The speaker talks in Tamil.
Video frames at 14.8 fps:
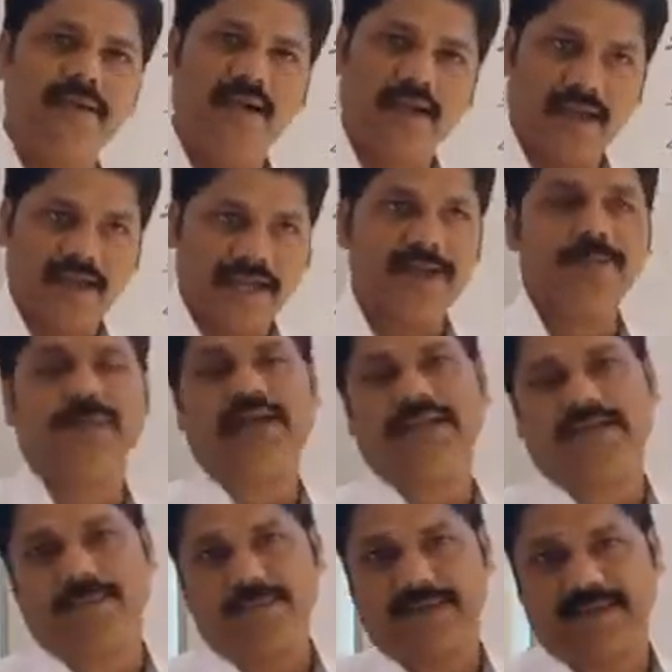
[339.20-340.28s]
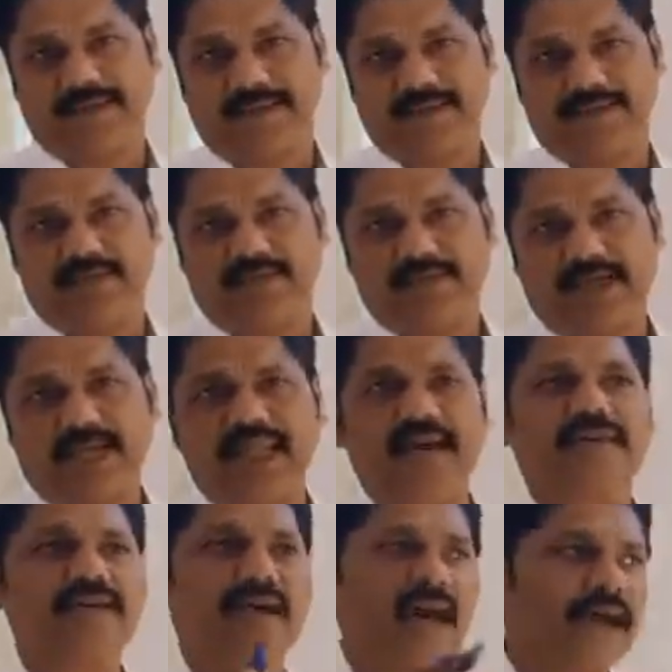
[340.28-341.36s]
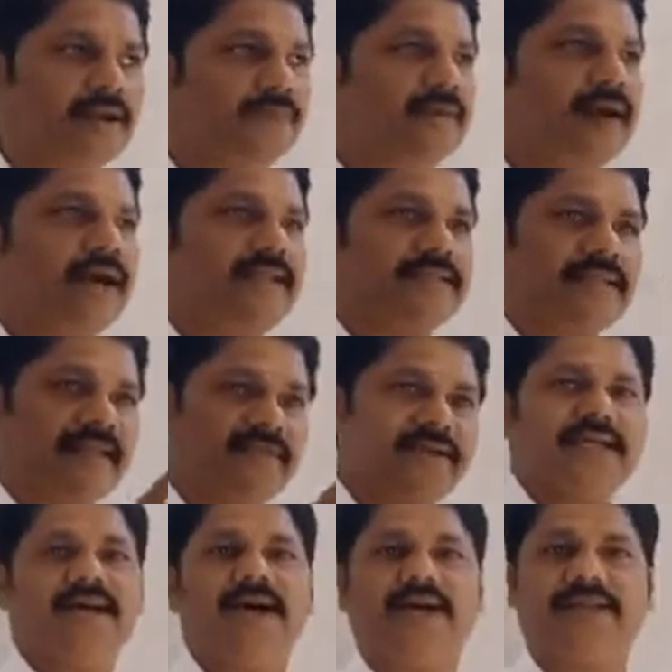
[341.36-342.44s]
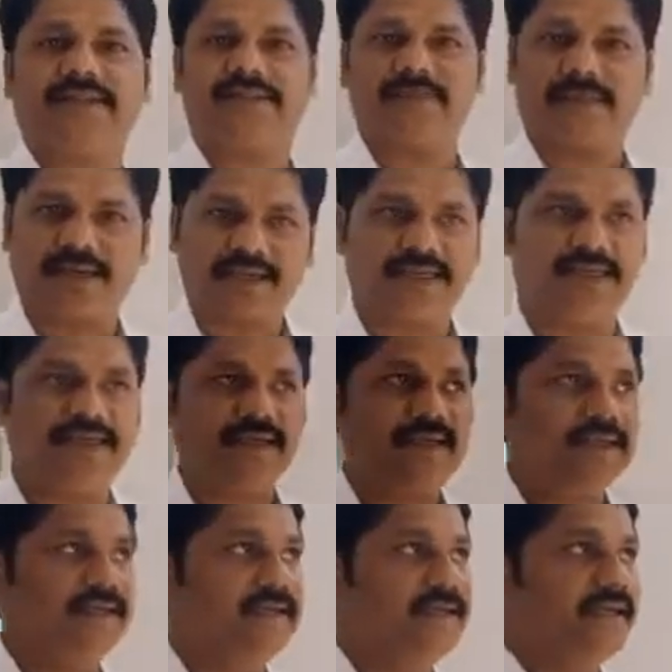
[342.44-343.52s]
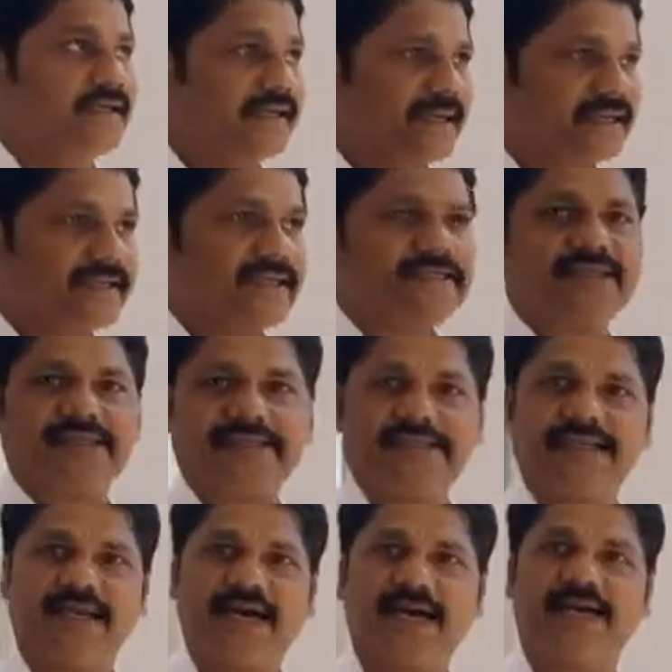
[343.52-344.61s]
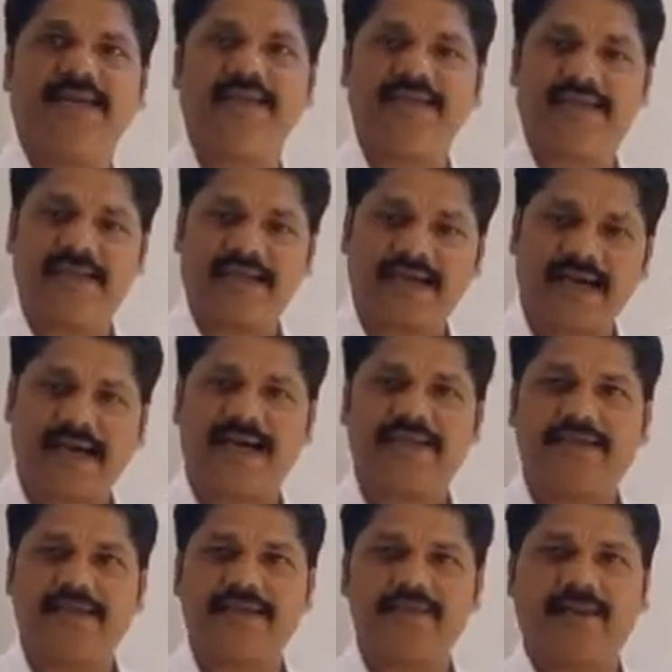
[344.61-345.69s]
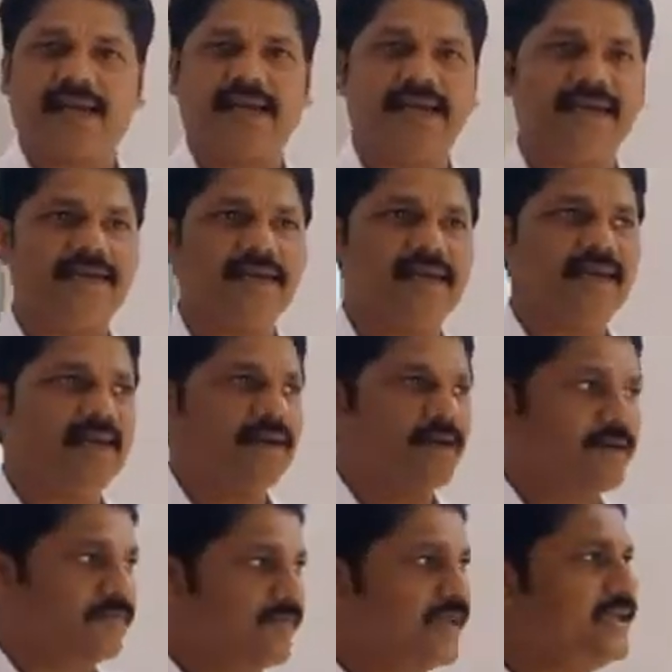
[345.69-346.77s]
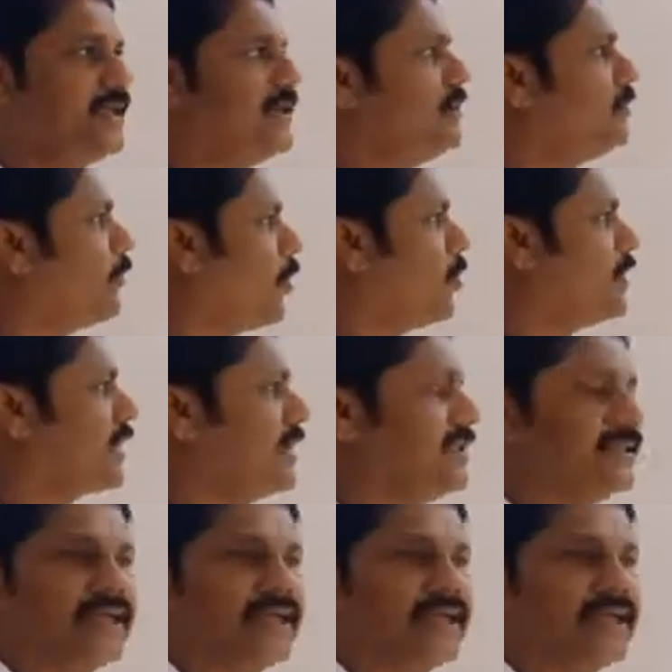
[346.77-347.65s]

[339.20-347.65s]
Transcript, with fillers: ஏற்படுத்தப்பட்டது அதாவது ஆரம்ப காலத்திலே வேத காலத்து மக்கள் இயற்கை சக்திகளான இந்த காற்று மலை வெயில் போன்ற இந்த